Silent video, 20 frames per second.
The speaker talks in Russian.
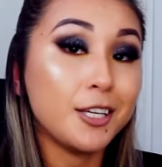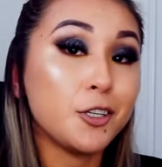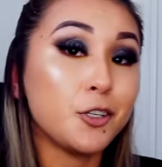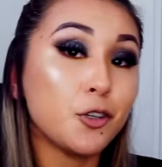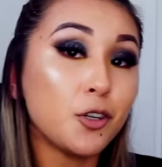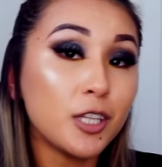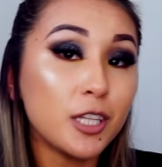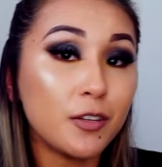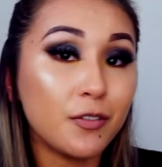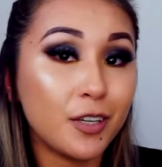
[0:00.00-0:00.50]
Еще
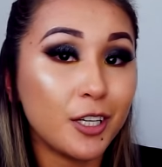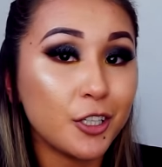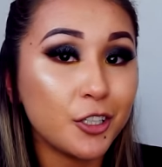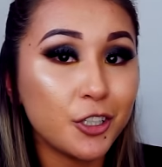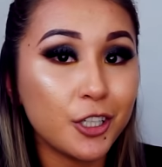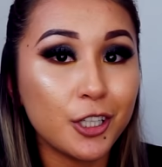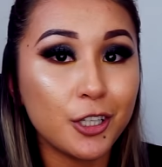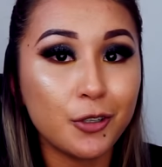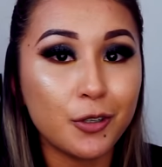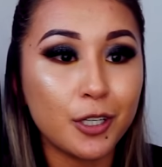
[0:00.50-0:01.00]
одна вещь,
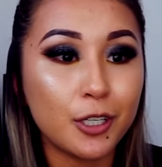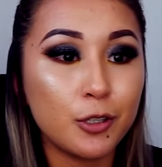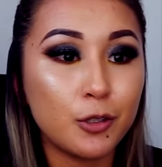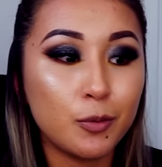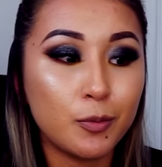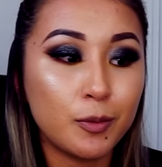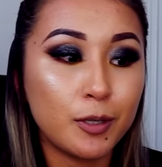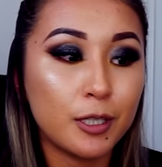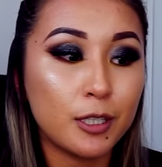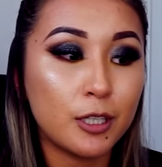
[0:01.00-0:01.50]
которую, я
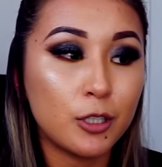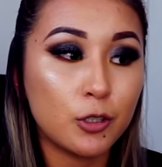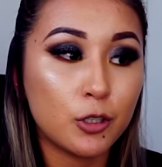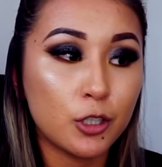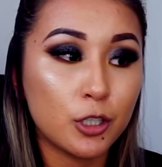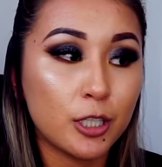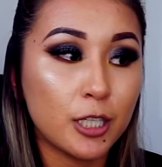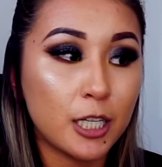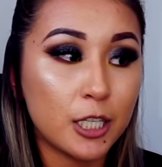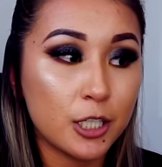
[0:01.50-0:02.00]
думаю,
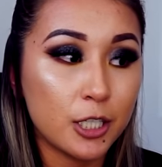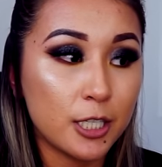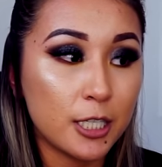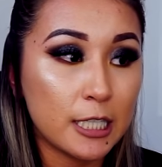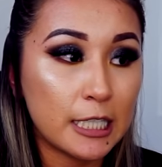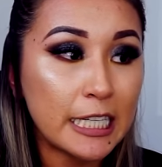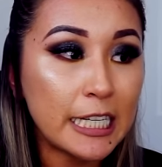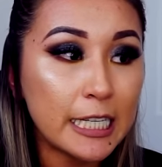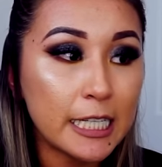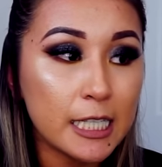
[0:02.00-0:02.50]
должен каждый
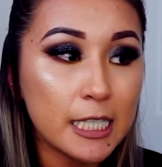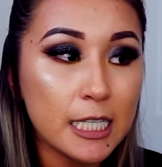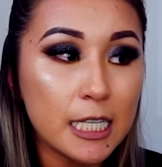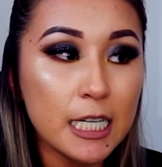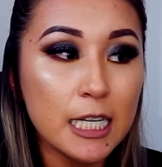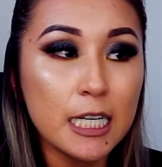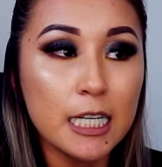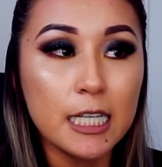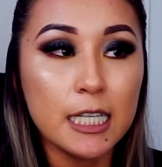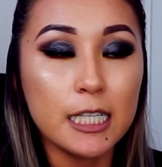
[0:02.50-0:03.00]
знать,
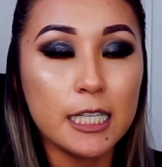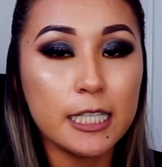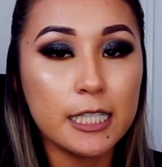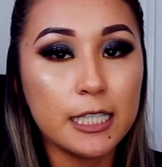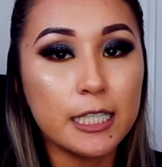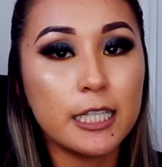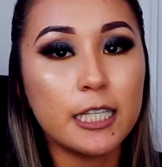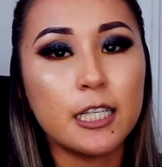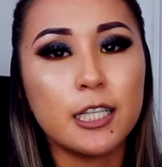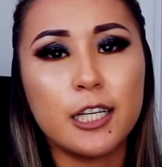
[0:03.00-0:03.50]

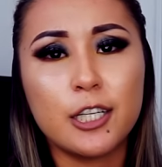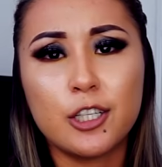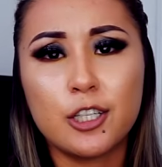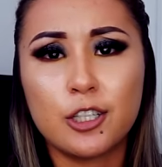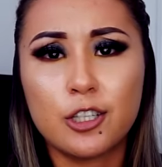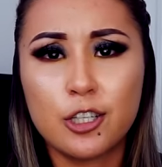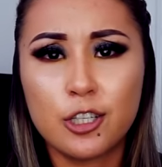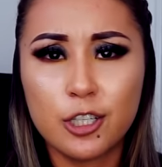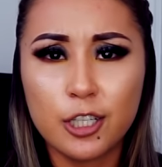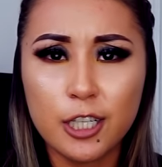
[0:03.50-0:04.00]
если ты
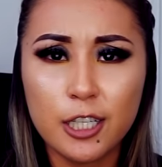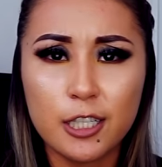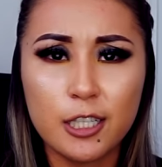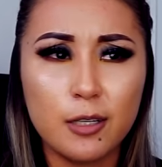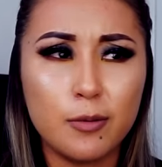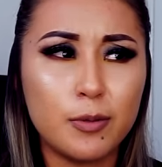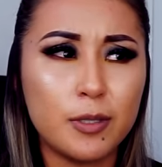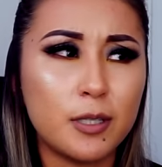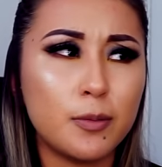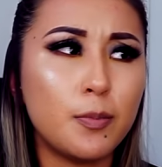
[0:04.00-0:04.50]
начал жить,
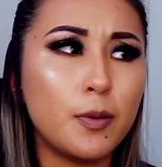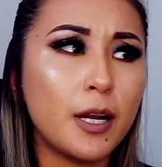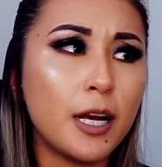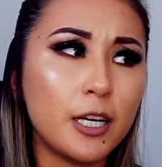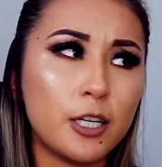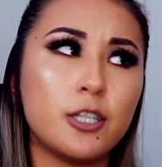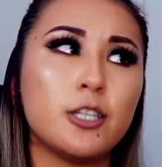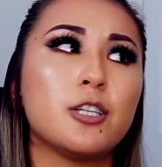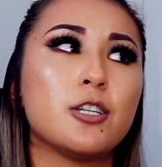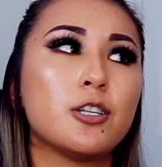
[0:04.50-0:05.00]
либо
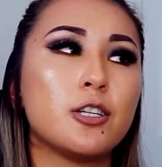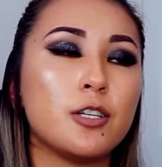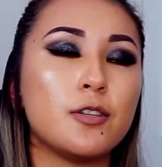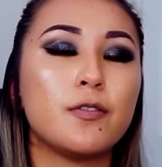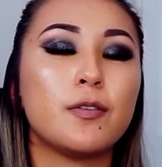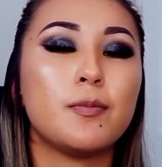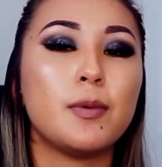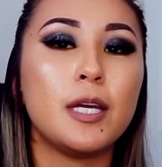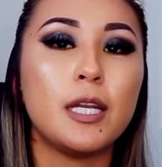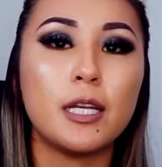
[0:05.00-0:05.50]
собираешься жить в
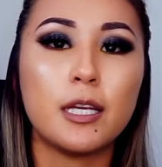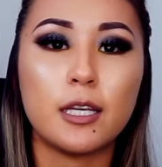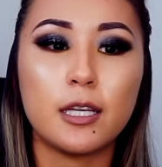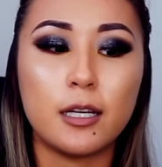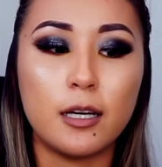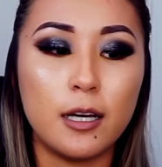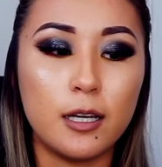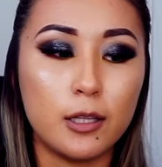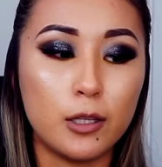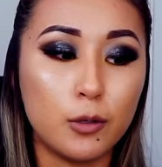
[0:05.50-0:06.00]
Америке,
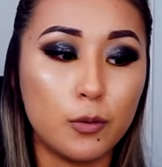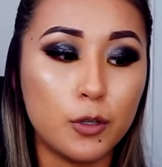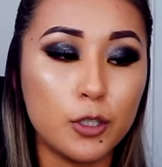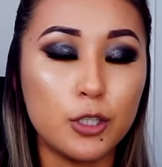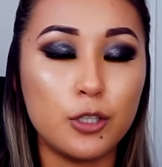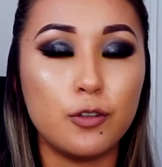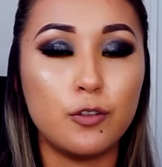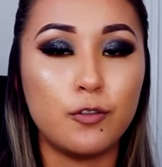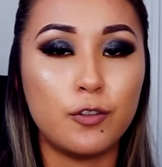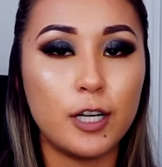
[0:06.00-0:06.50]
это
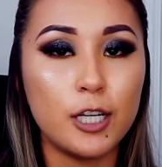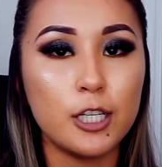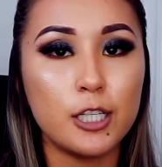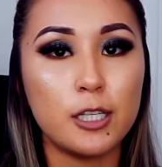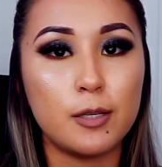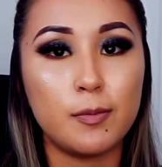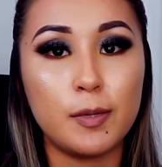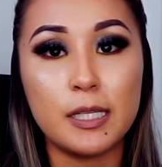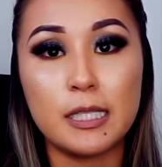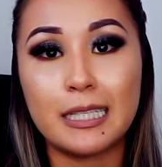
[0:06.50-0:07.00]
очень важно
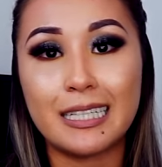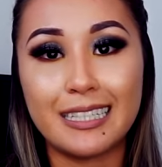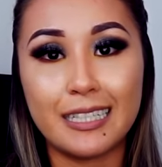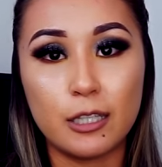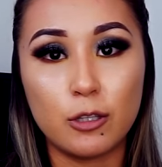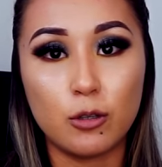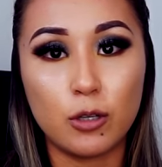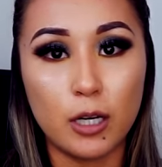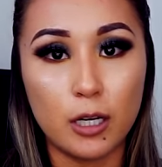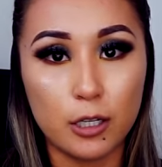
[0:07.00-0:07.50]
иметь
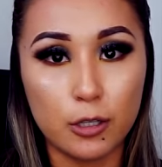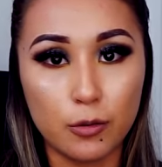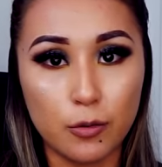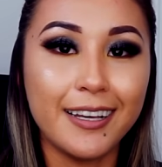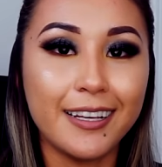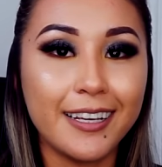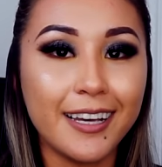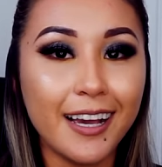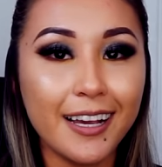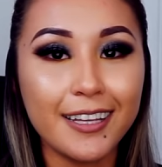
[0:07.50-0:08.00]
кредитную карту.
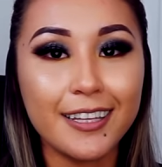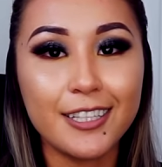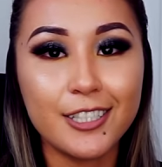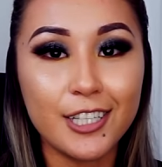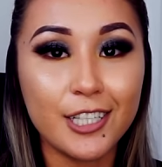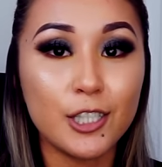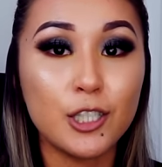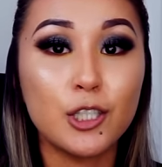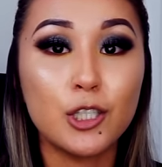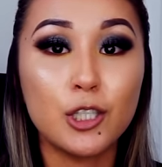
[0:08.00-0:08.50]
Как
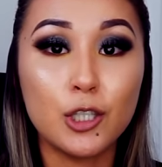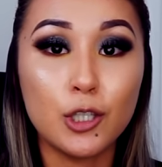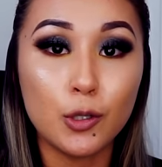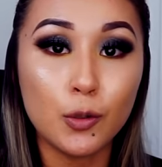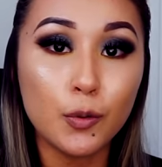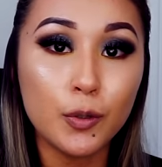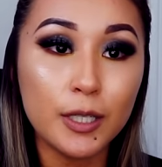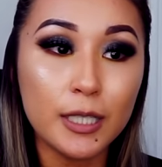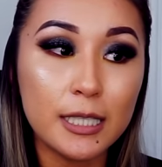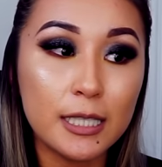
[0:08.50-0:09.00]
начать
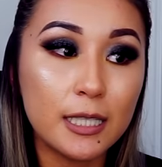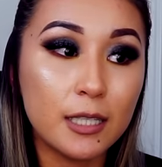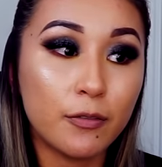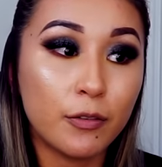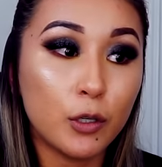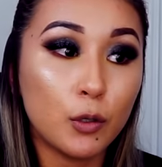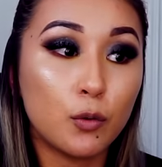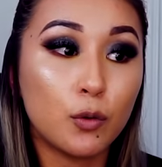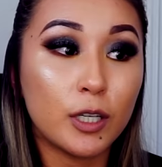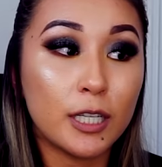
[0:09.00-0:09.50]
строить
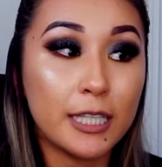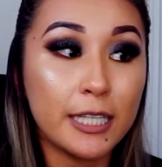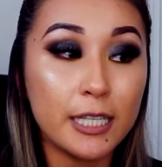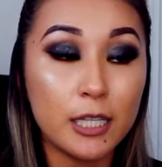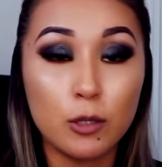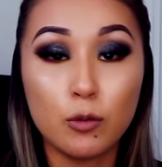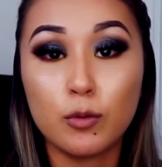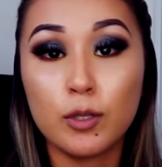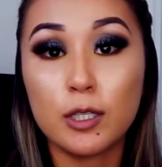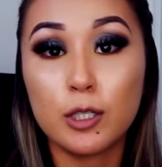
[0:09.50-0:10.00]
твою
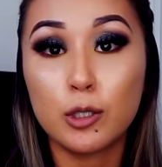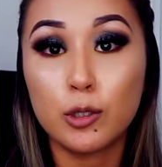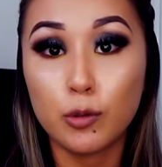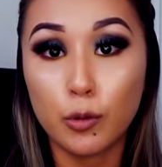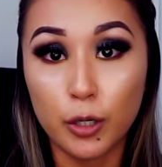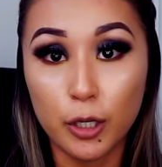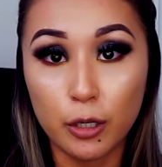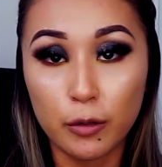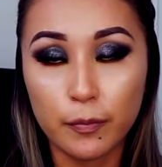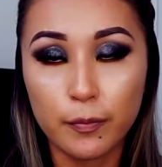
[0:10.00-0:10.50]
кредитную
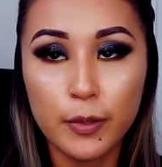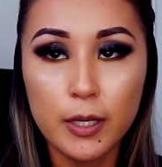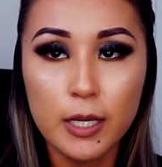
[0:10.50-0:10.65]
историю?